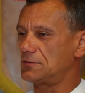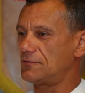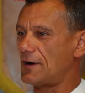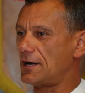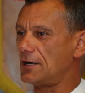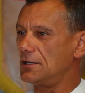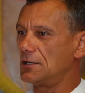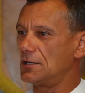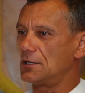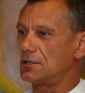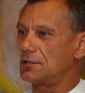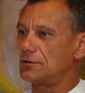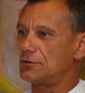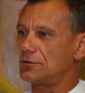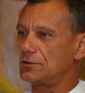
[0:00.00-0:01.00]
dwa,
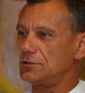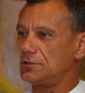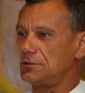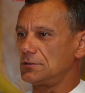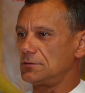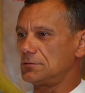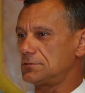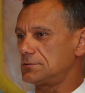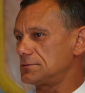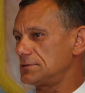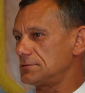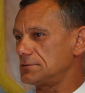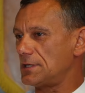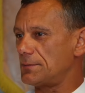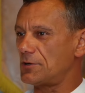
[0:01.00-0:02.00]
no i on
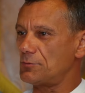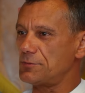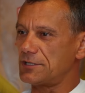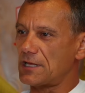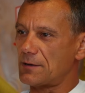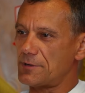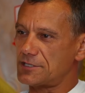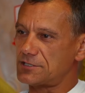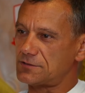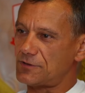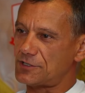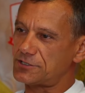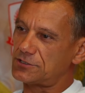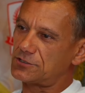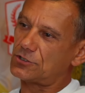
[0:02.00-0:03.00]
zabrał mnie na mecz
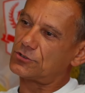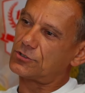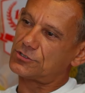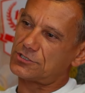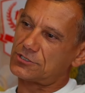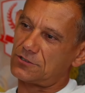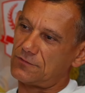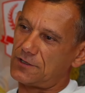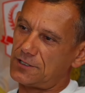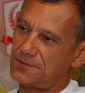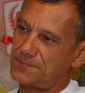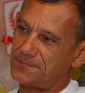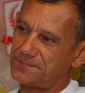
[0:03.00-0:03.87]
właśnie do, do Rzeszowa.